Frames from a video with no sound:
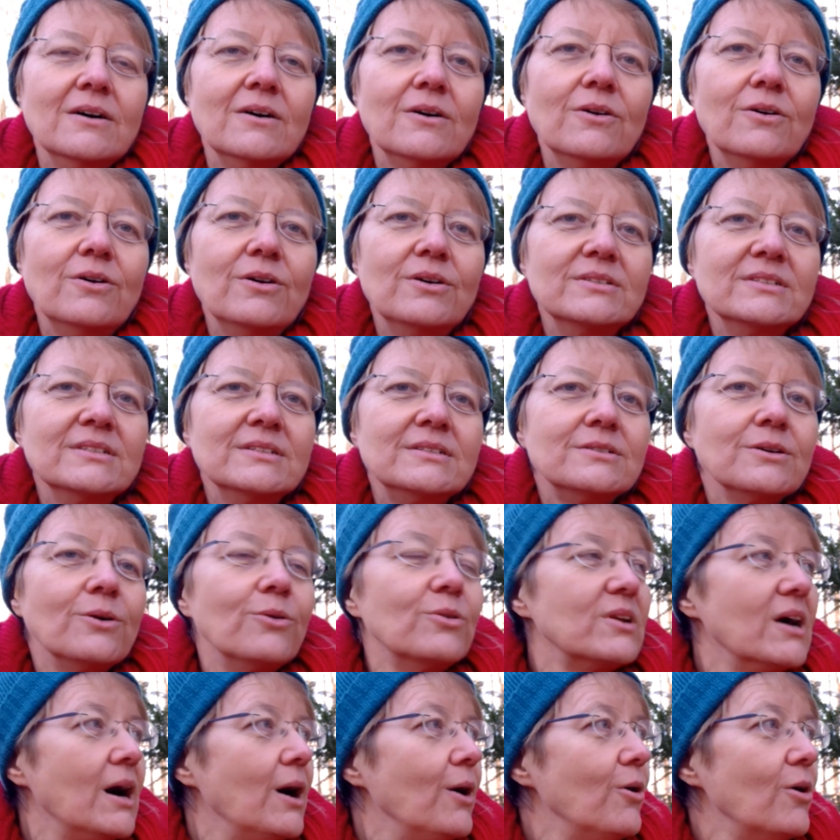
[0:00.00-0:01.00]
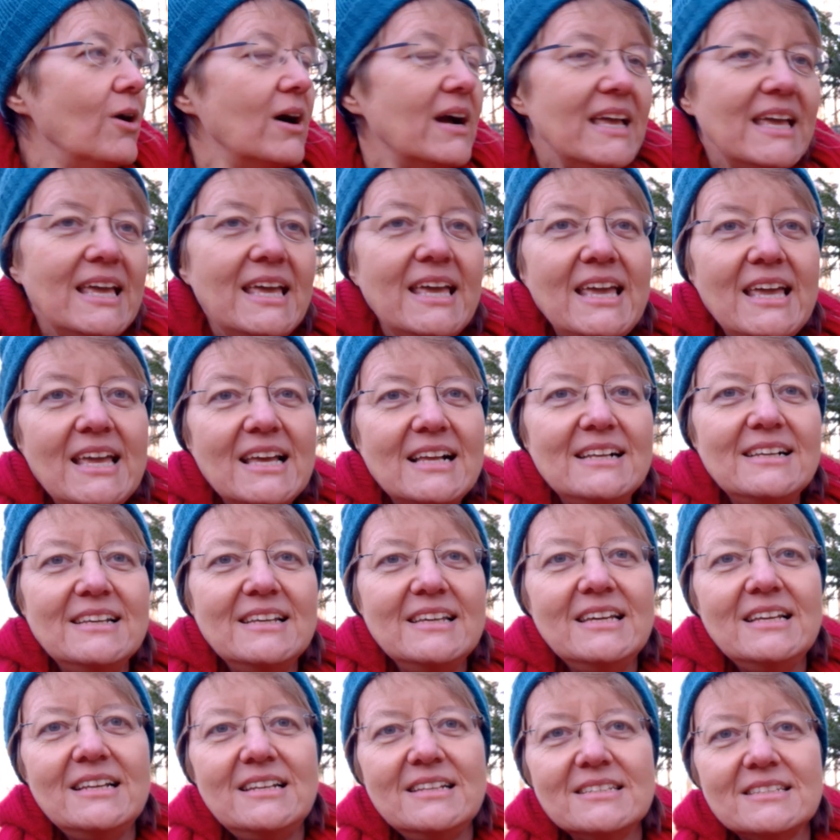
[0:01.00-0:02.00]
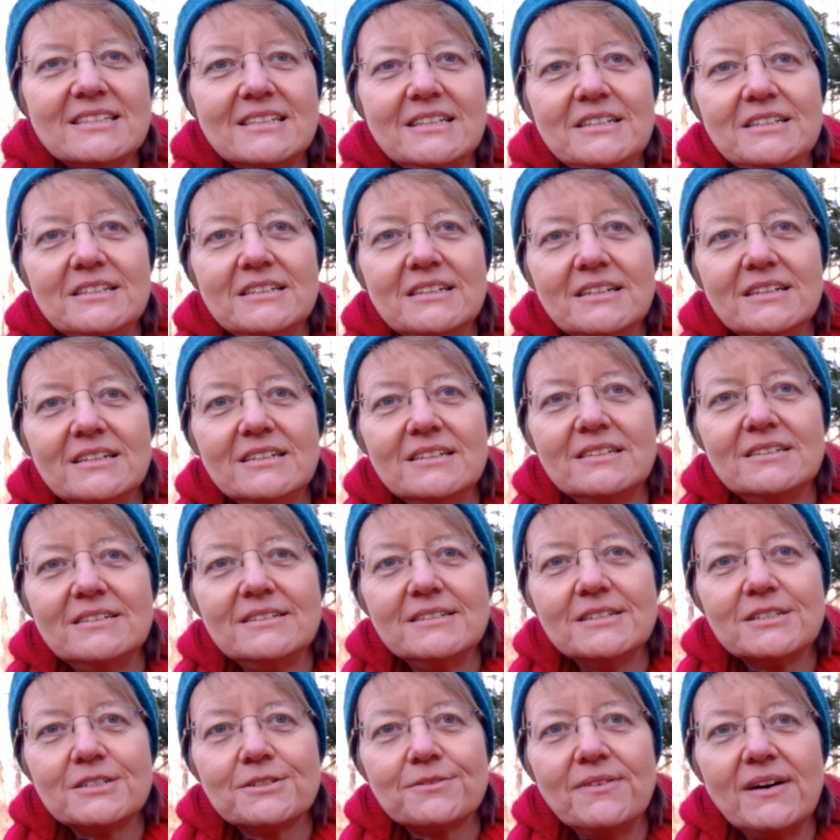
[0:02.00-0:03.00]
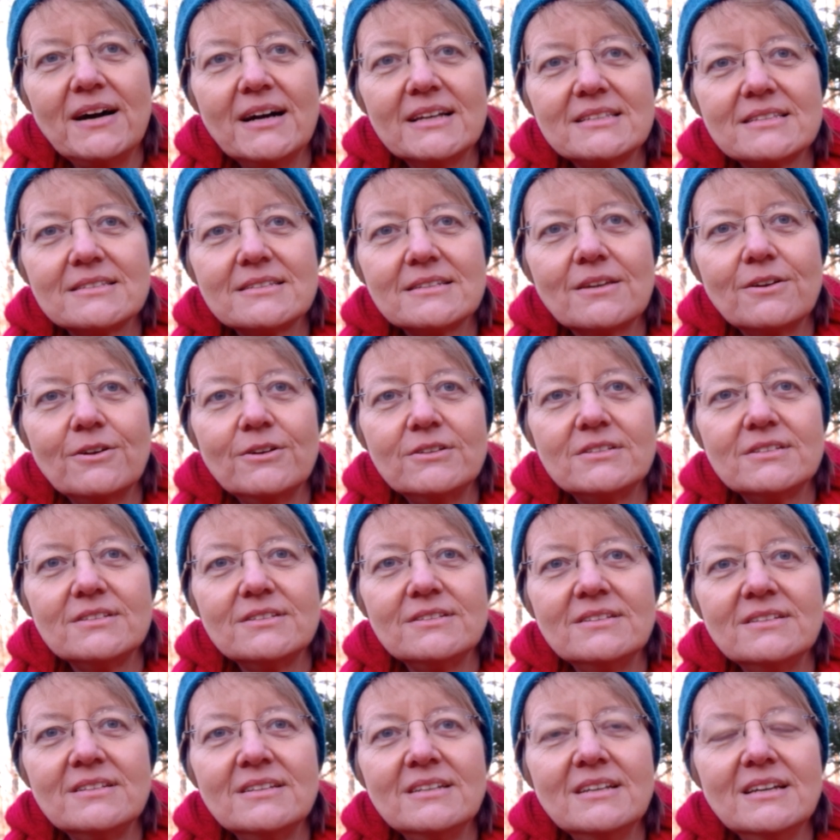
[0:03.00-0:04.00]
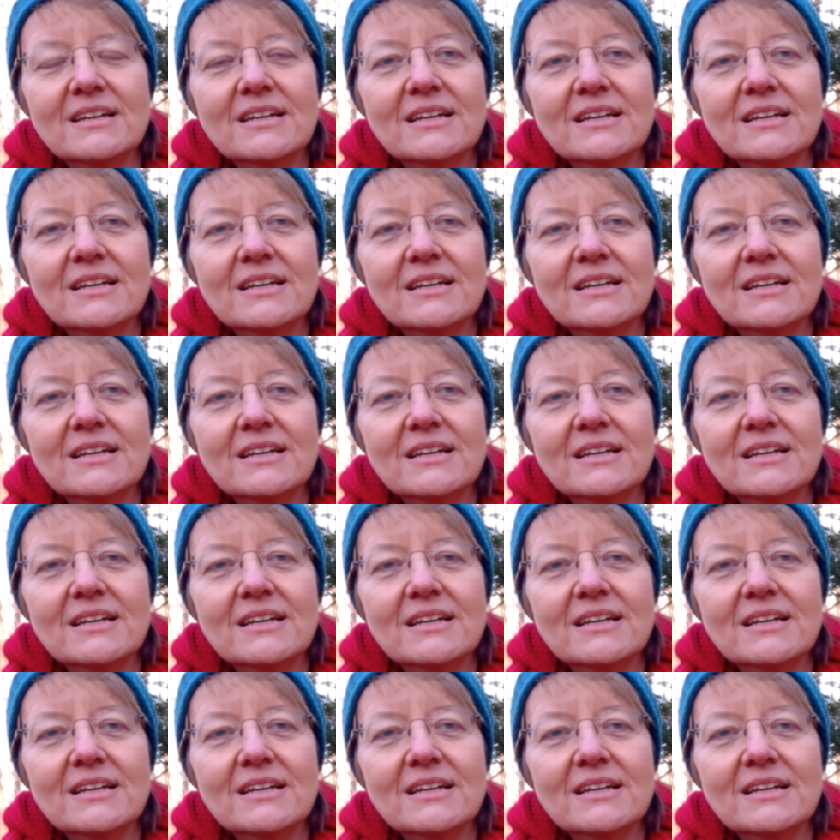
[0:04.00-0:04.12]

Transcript: Und, oder auch Hel. Hel ist die äh, schwarze Göttin,